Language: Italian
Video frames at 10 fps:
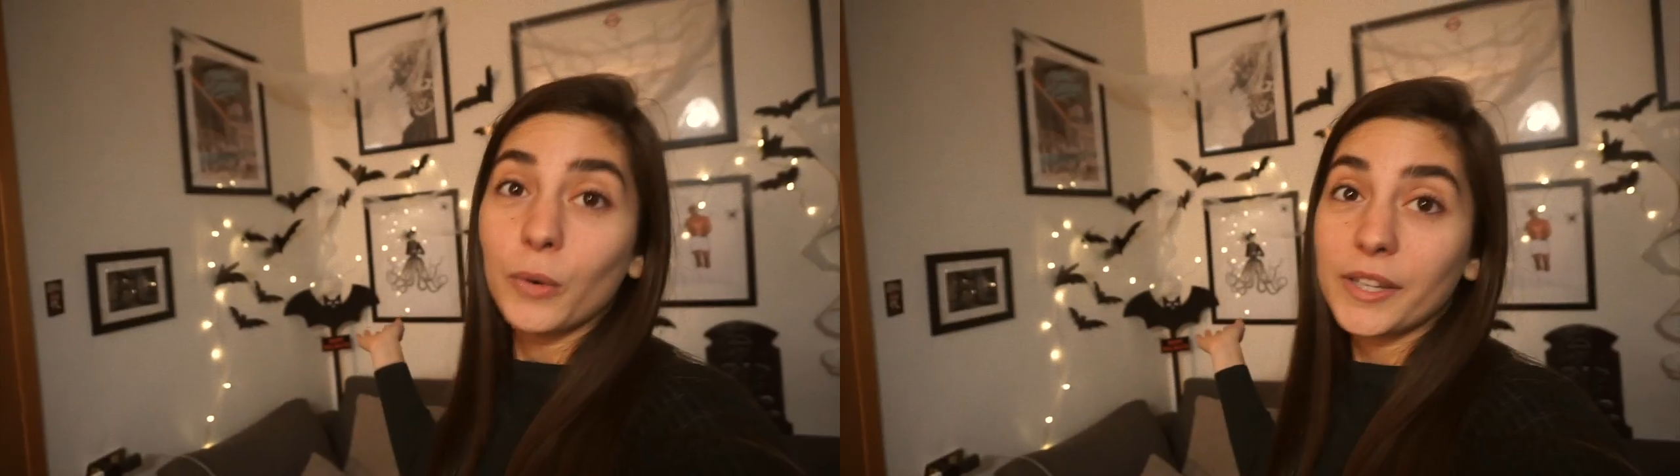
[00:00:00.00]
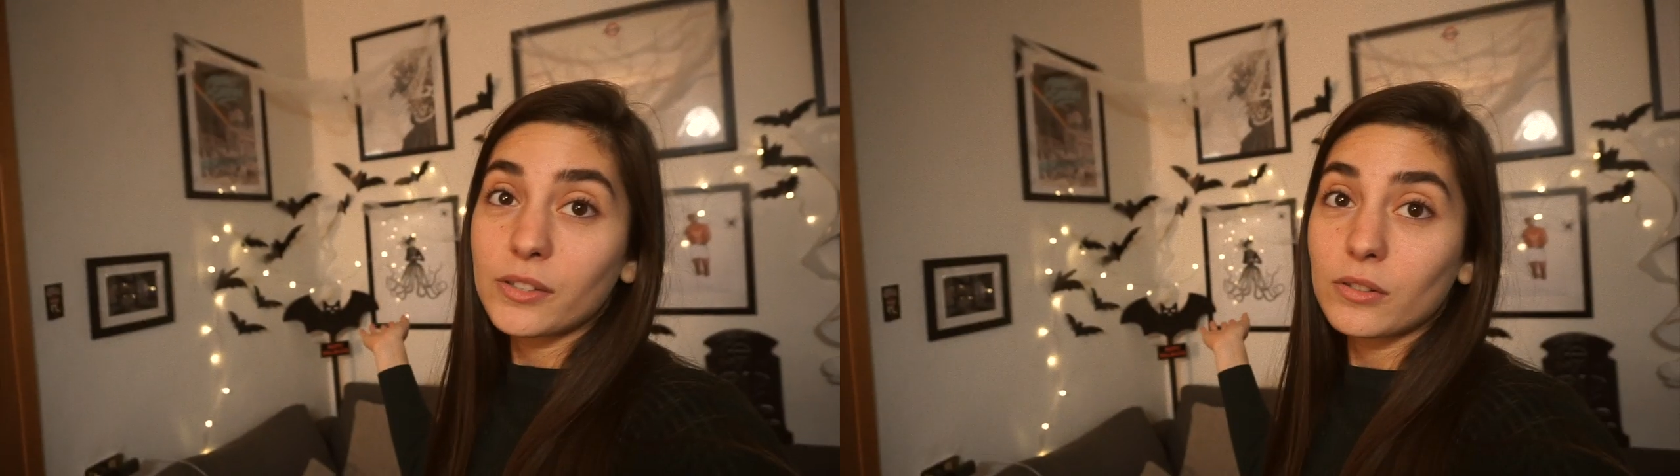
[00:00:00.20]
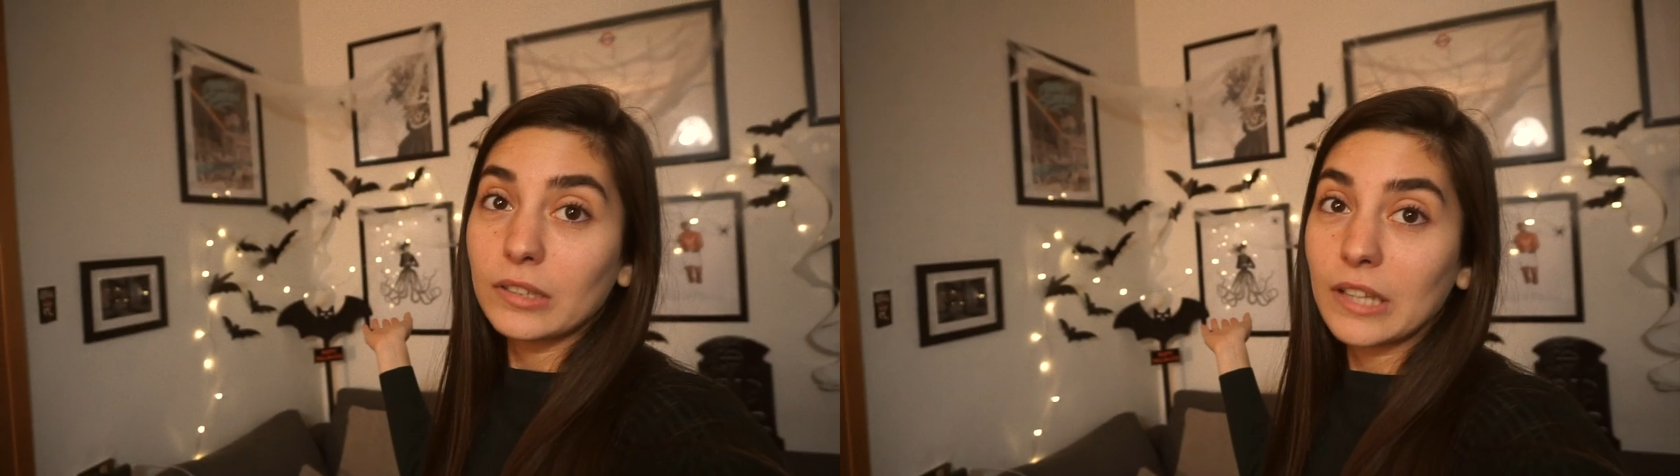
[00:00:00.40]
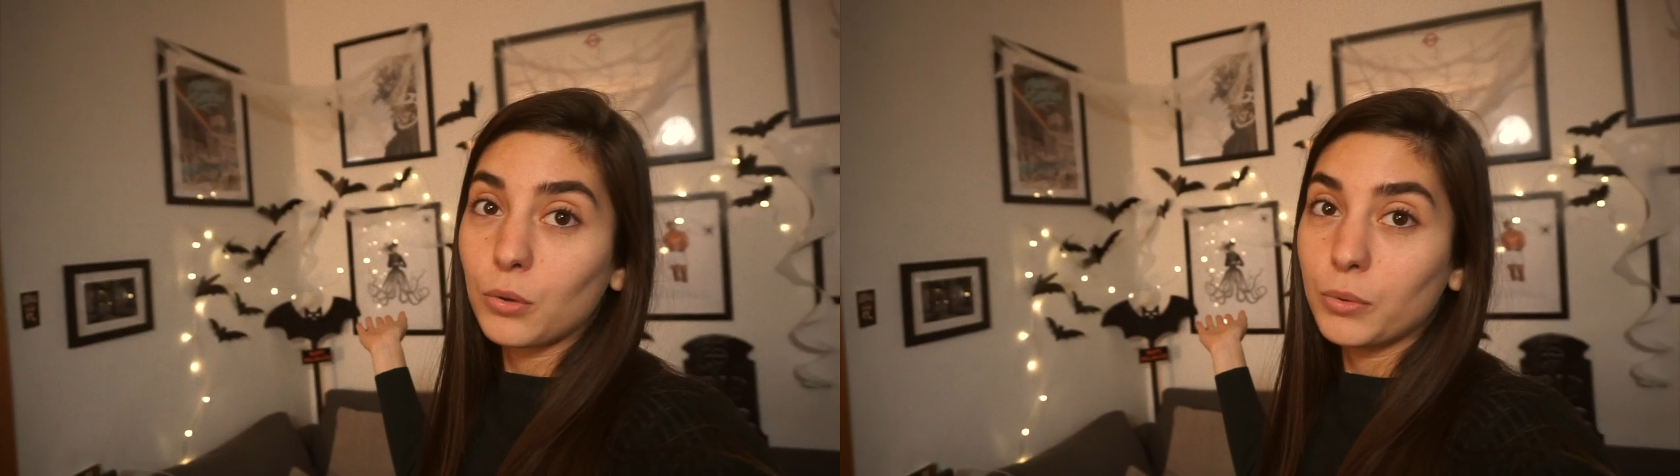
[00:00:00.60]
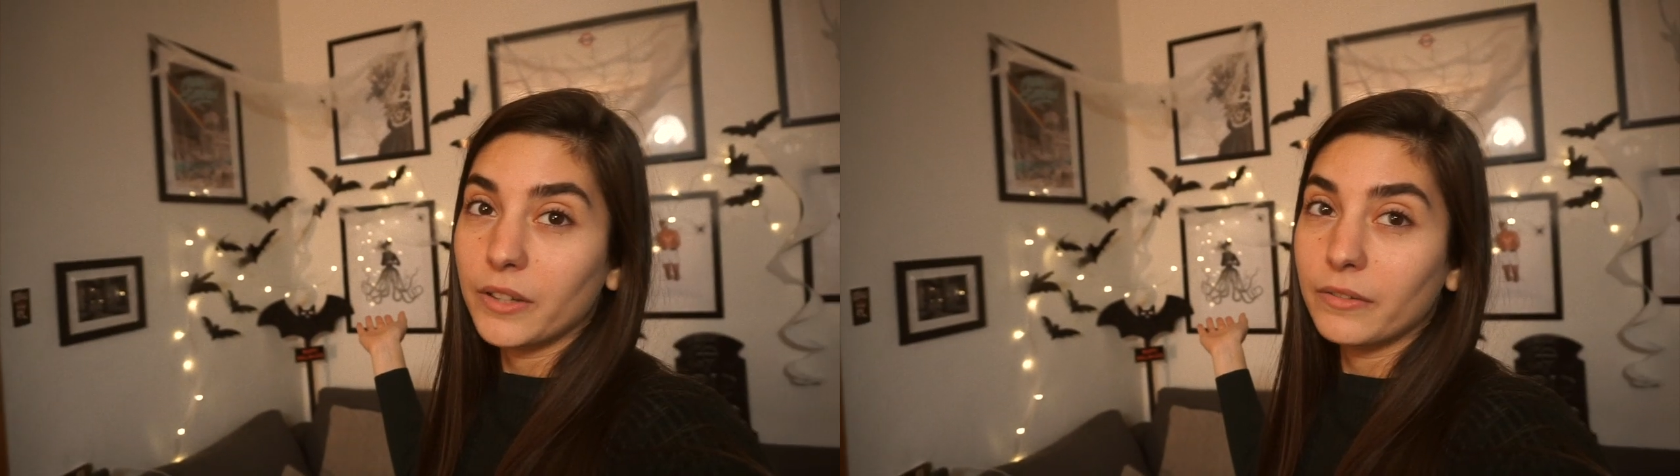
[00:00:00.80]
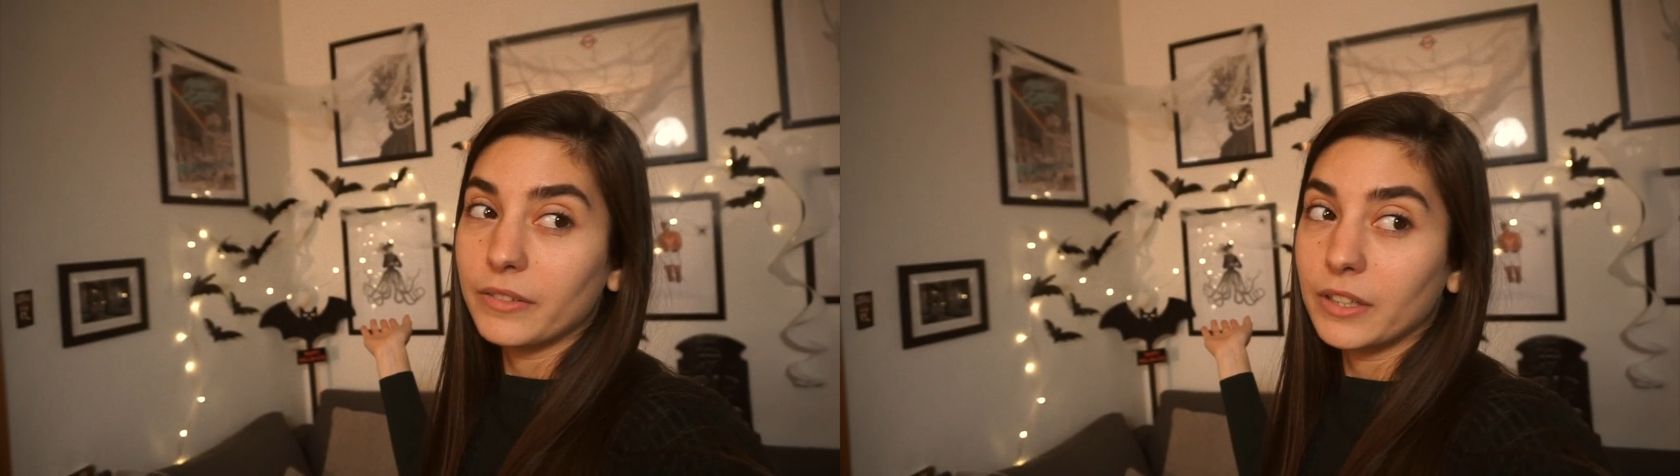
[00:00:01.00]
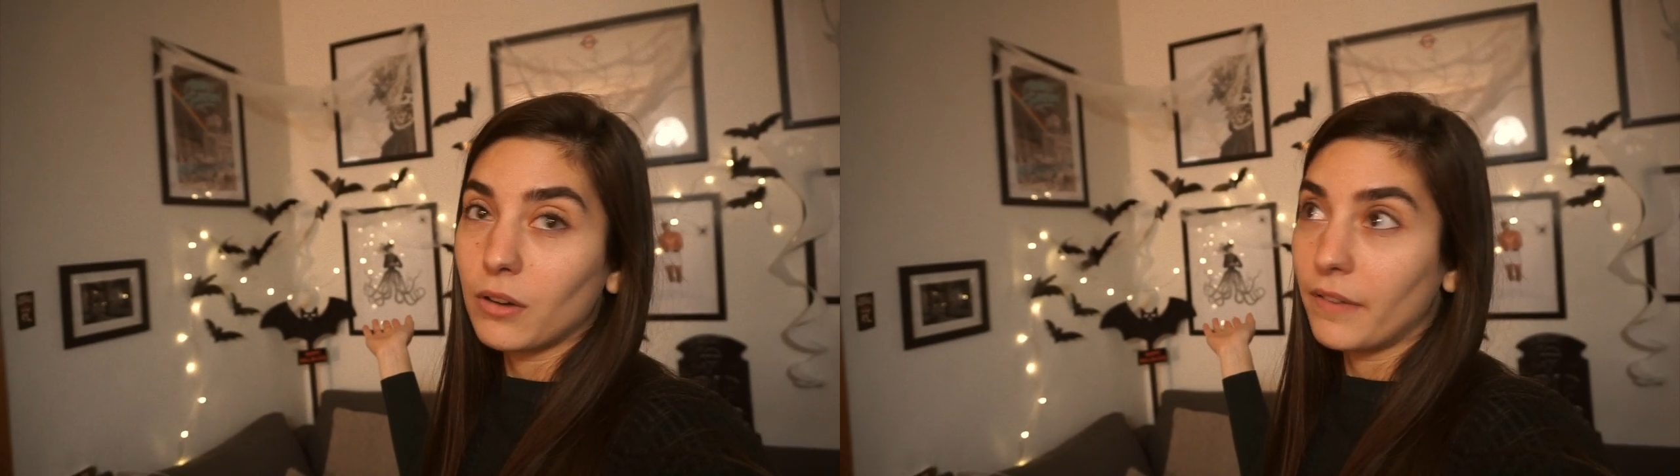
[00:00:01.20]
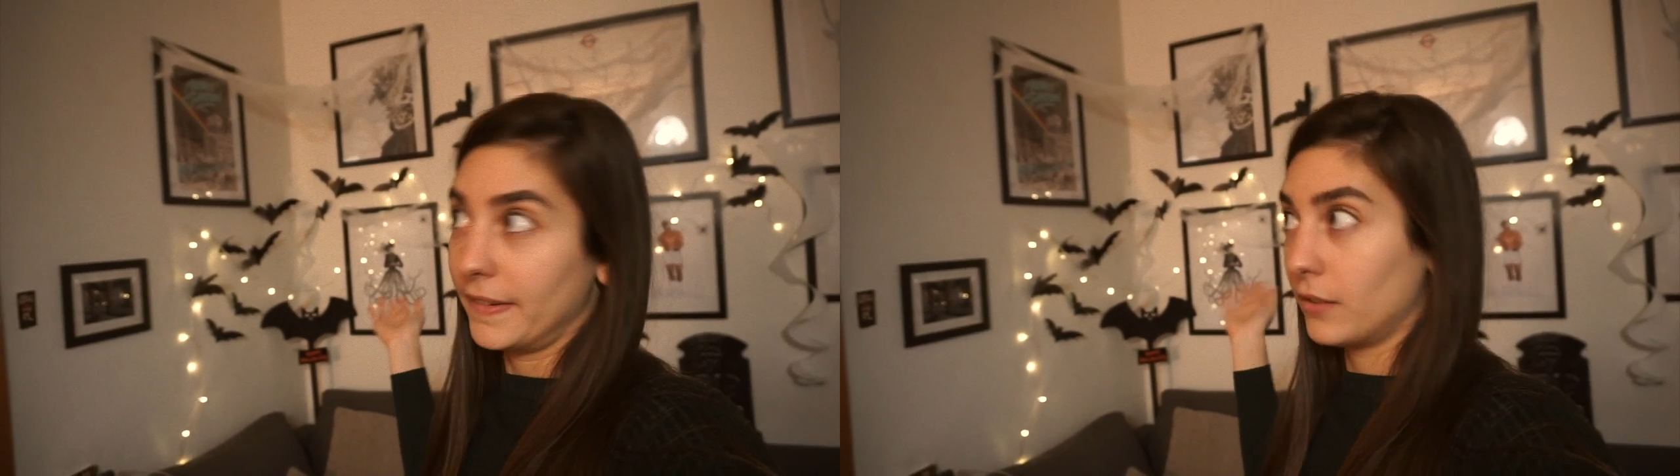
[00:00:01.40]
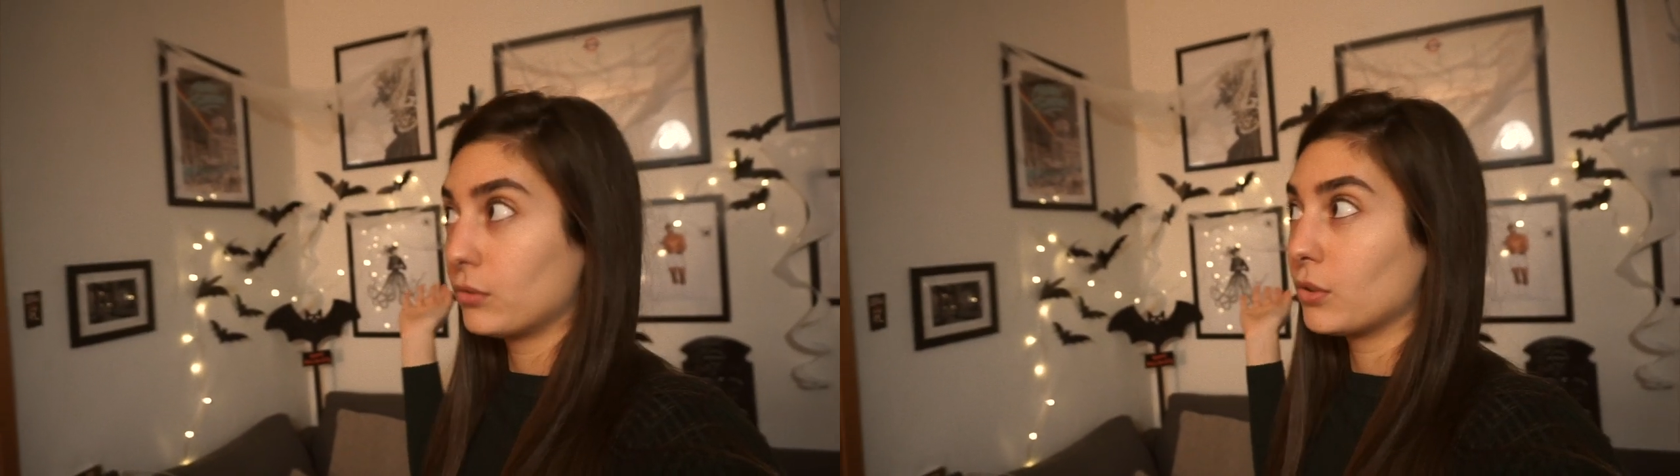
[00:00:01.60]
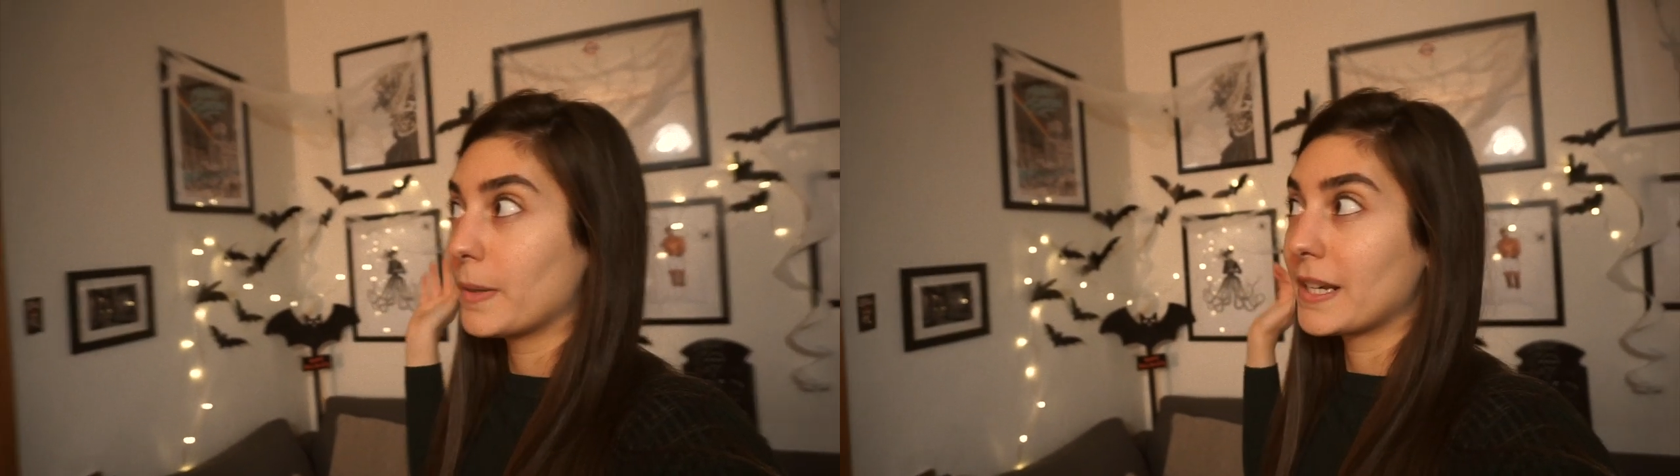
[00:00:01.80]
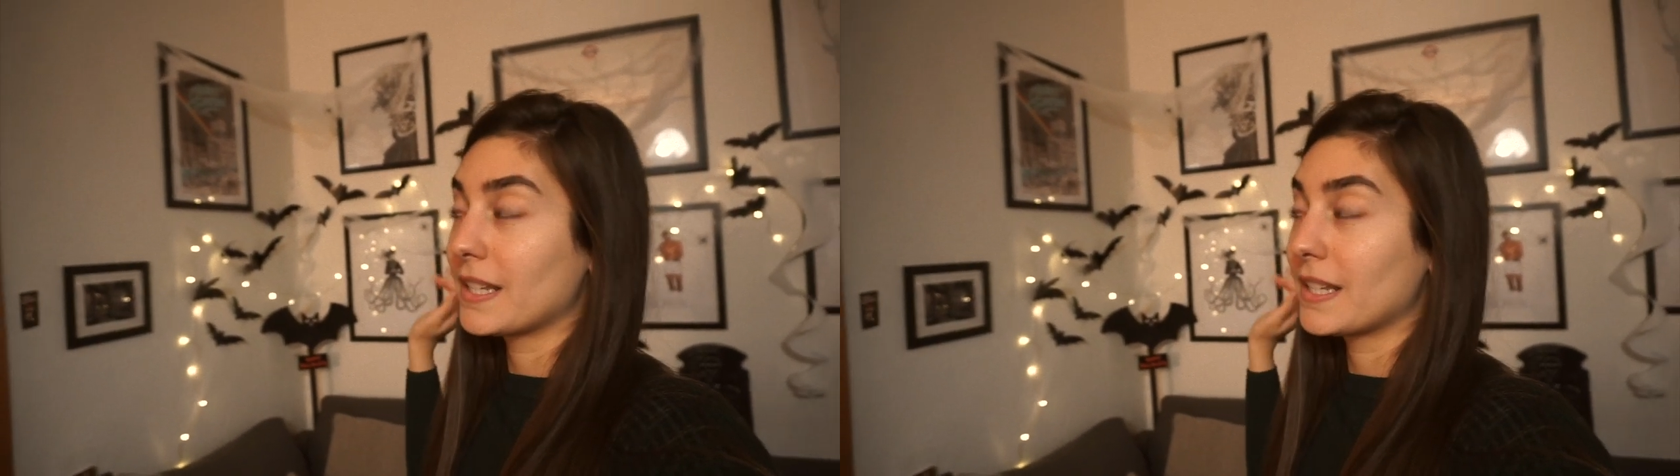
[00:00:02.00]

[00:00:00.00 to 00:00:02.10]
Questo da qui fino a fine ottobre